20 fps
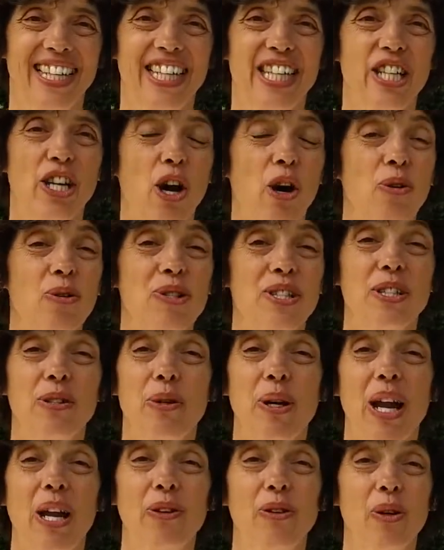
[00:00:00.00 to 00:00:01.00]
Il y aura aussi de
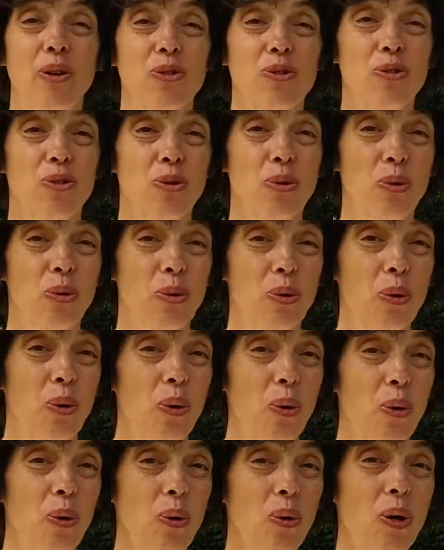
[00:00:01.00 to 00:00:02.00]
la danse
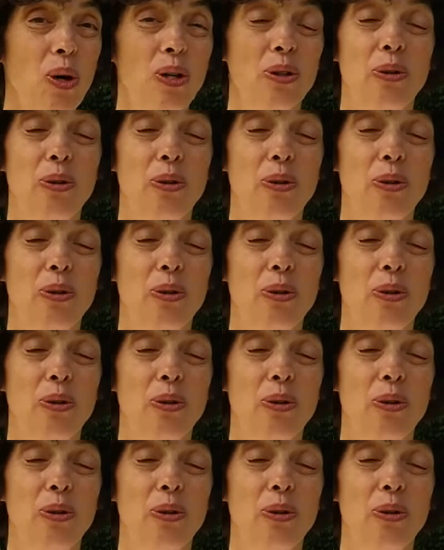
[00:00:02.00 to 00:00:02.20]
longo,